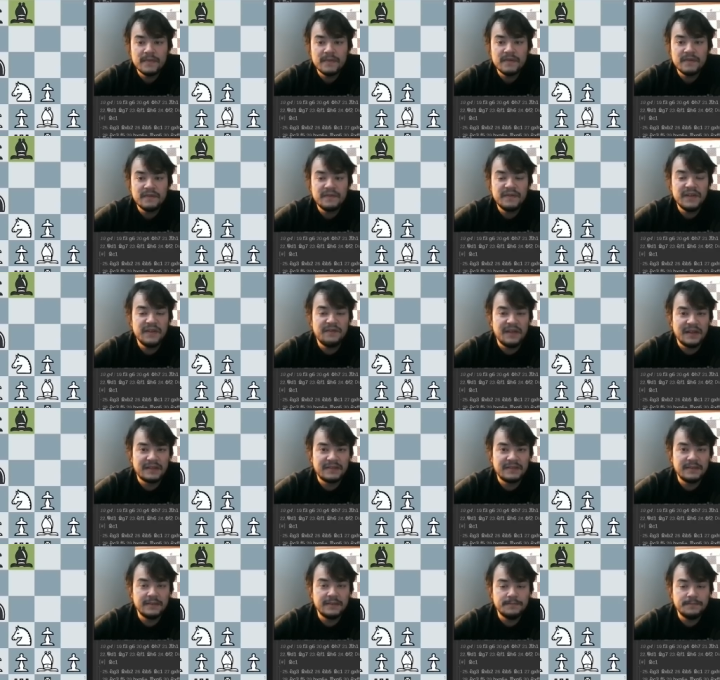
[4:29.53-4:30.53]
File
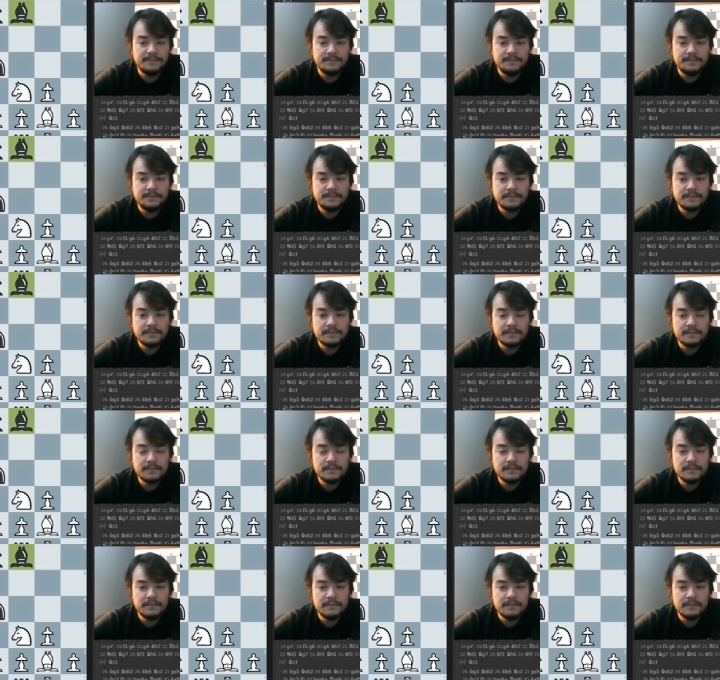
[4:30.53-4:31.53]
faltı.
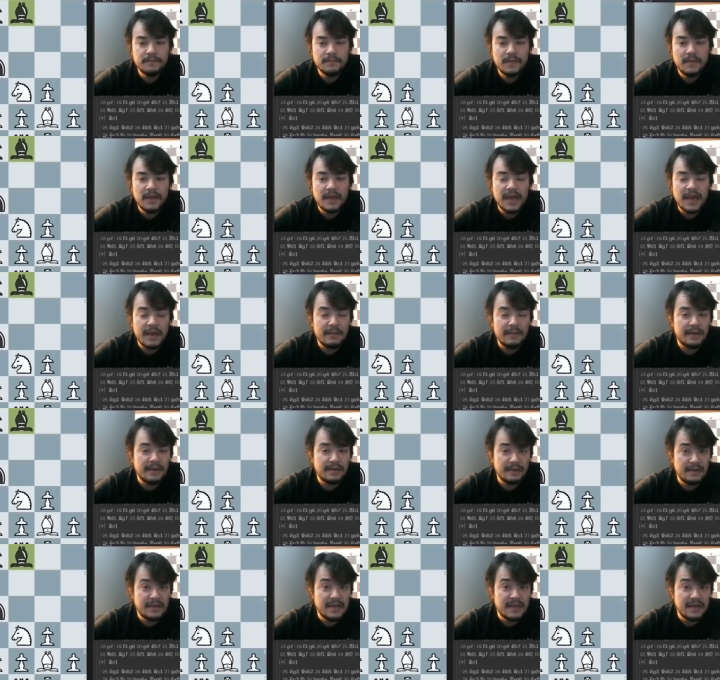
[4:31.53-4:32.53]
Hemen
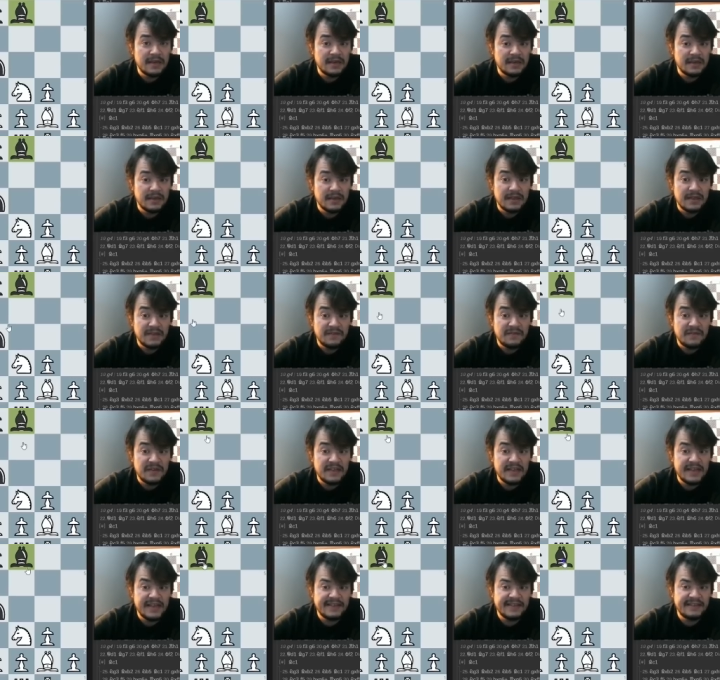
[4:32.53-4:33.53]

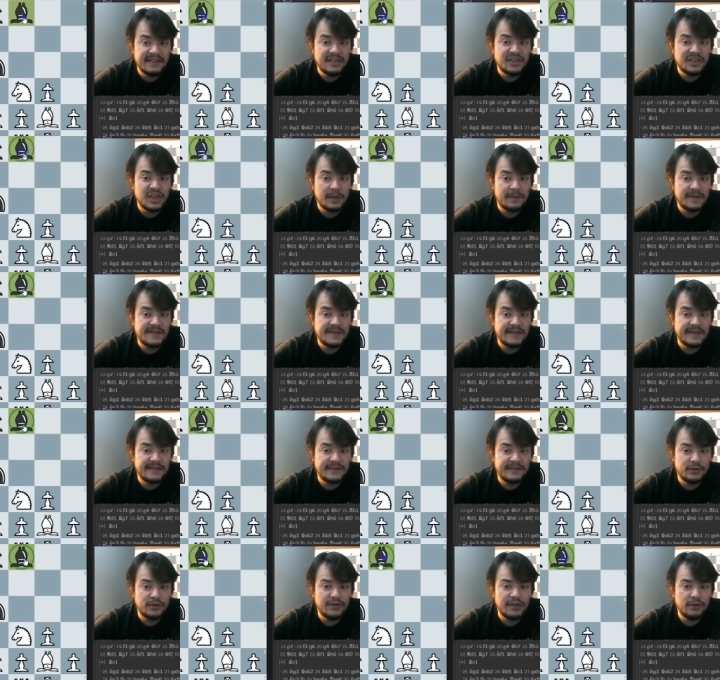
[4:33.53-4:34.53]
filini etkili çapraza
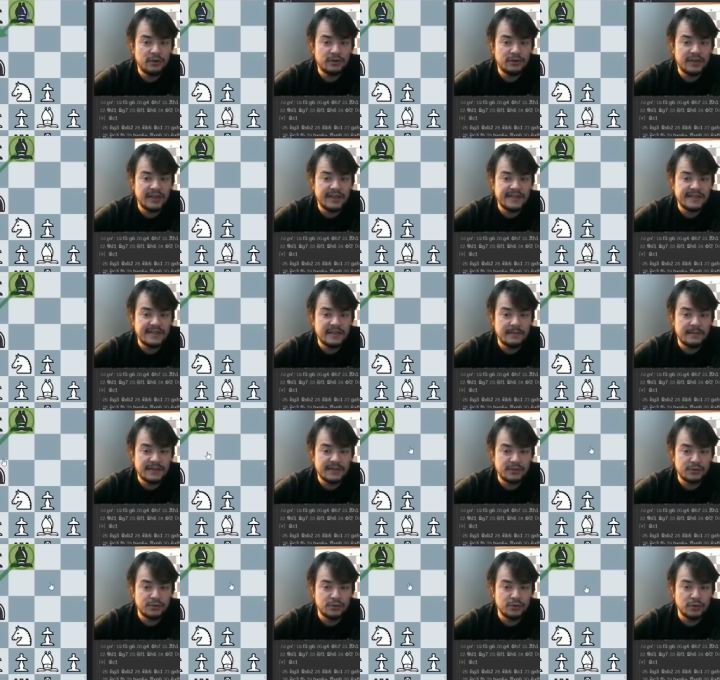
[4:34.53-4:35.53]
getiriyor. D4 karesinde
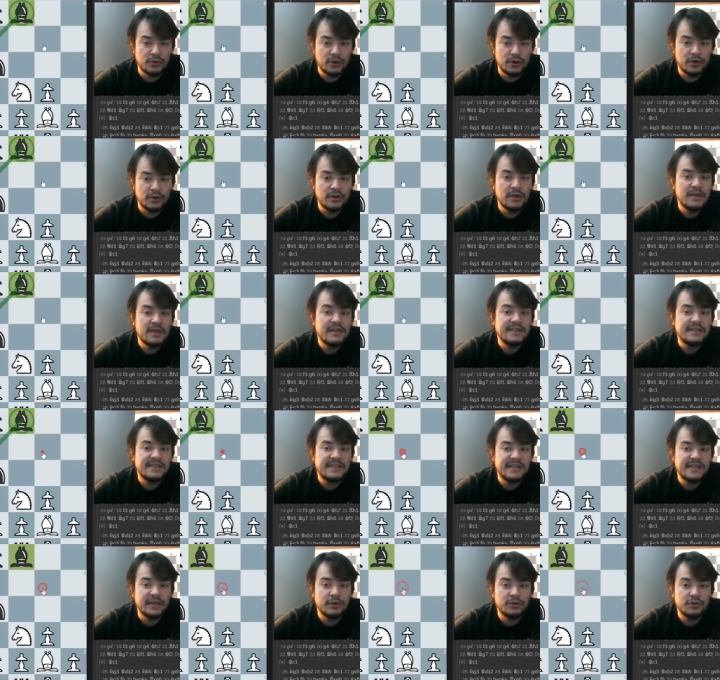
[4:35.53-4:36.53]
baskı uyguluyor
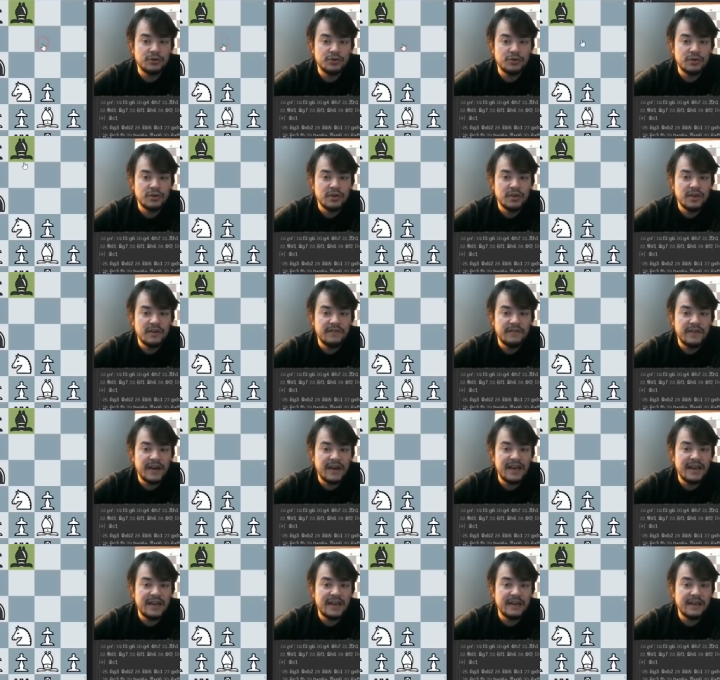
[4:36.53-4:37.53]
siyah oyuncu. Ve
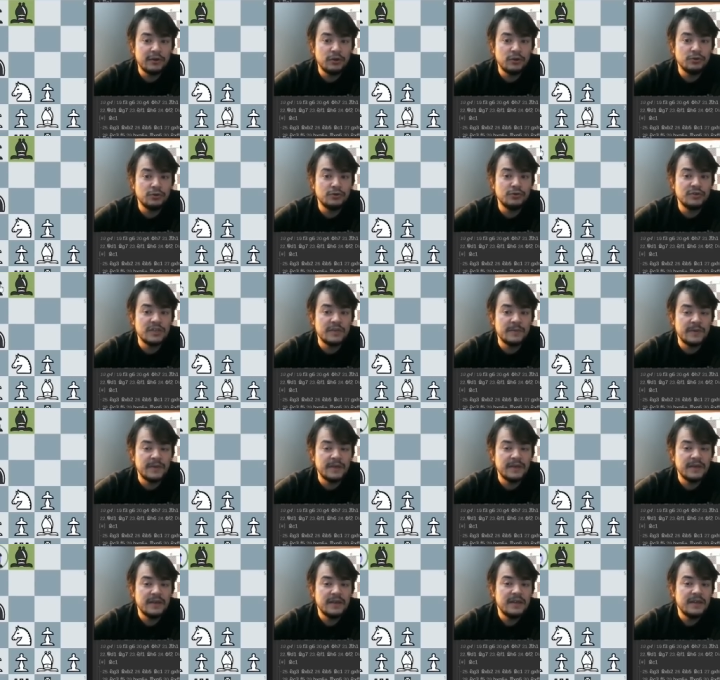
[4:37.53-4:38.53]
hala gördüğünüz gibi
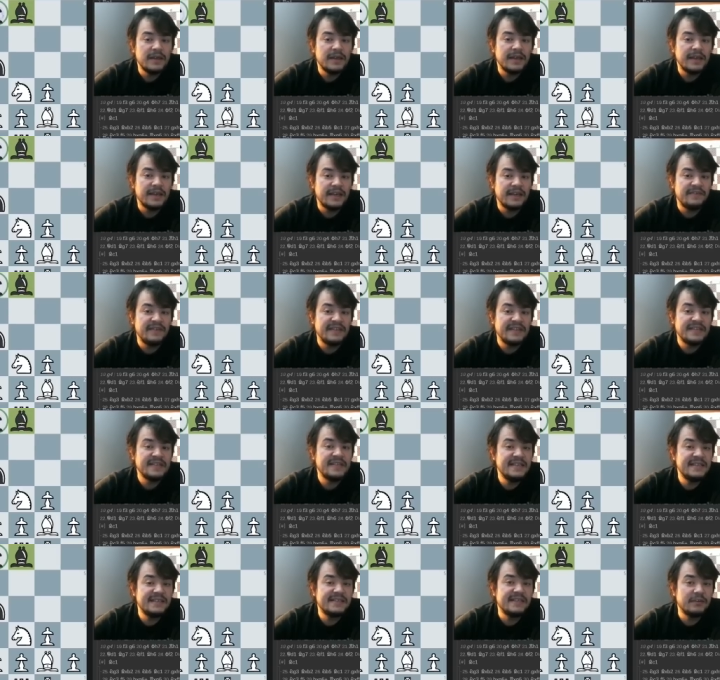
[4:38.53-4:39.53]
e, Vezir
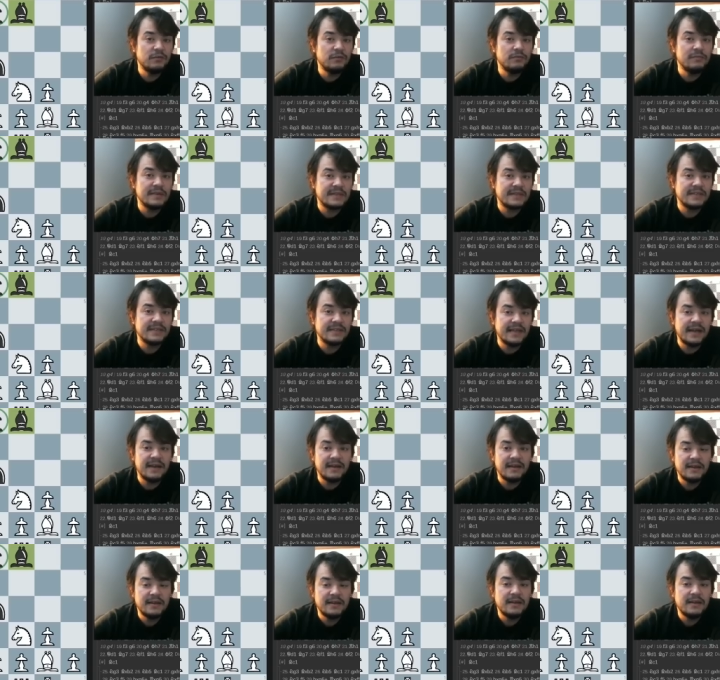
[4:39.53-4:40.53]
Hint savunmasında
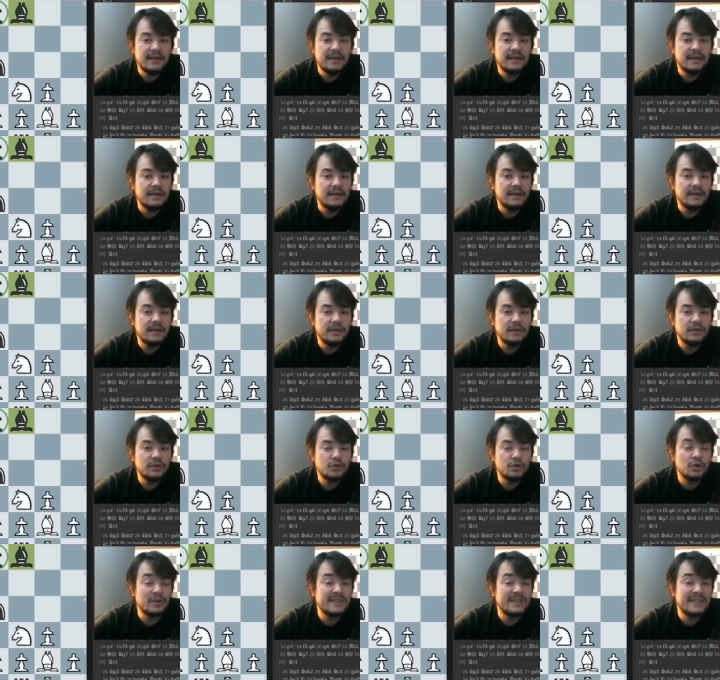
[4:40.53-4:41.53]

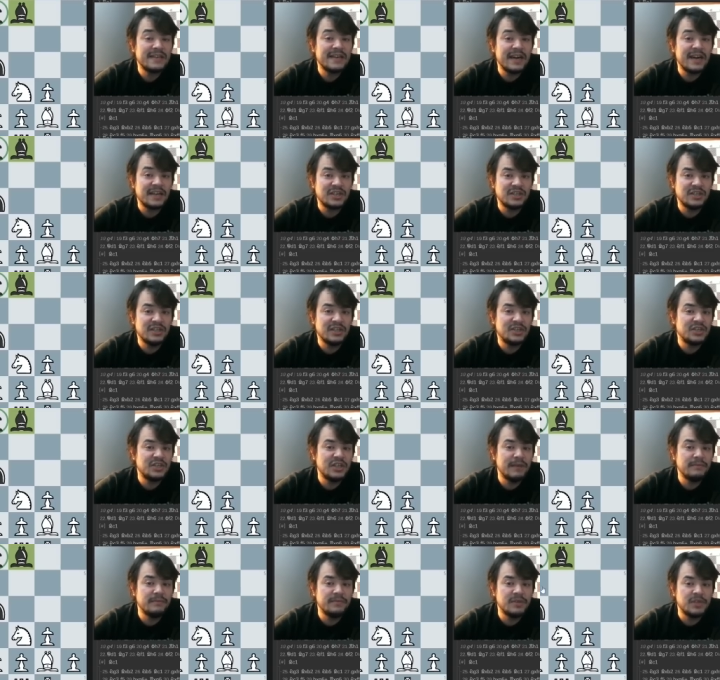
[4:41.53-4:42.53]
çok sık
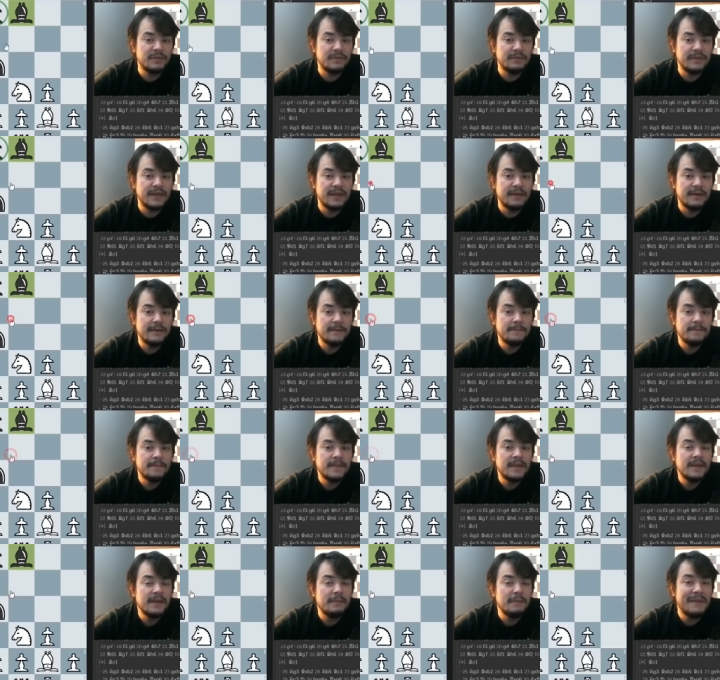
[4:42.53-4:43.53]
karşılaşılan bir biçimde
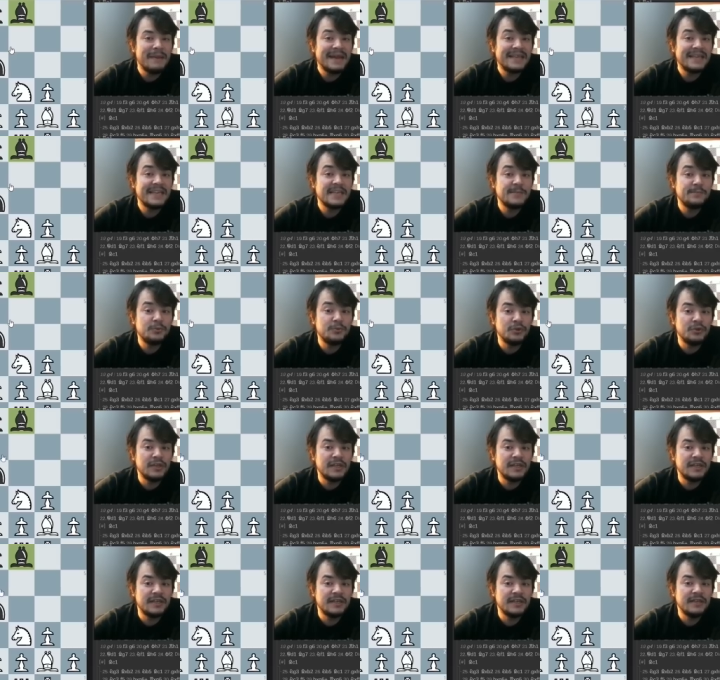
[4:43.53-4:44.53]
merkez
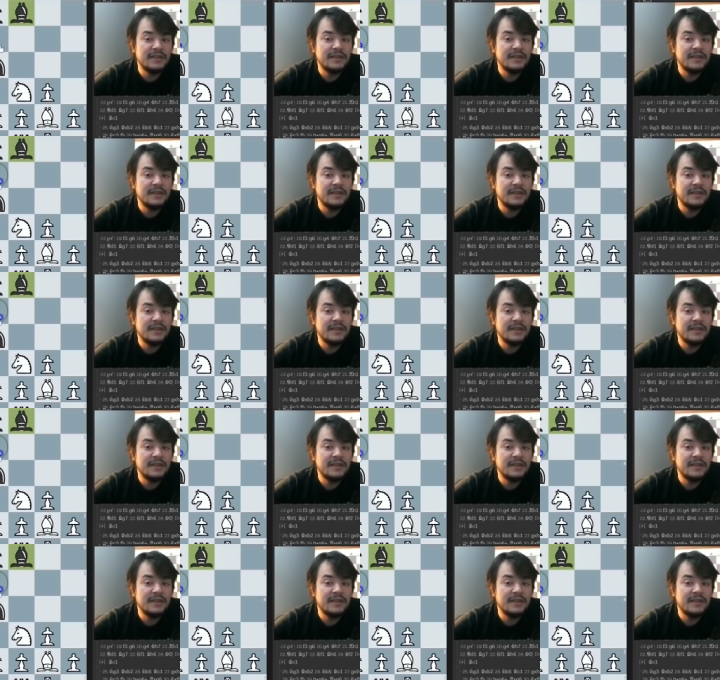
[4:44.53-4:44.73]
piyonlarını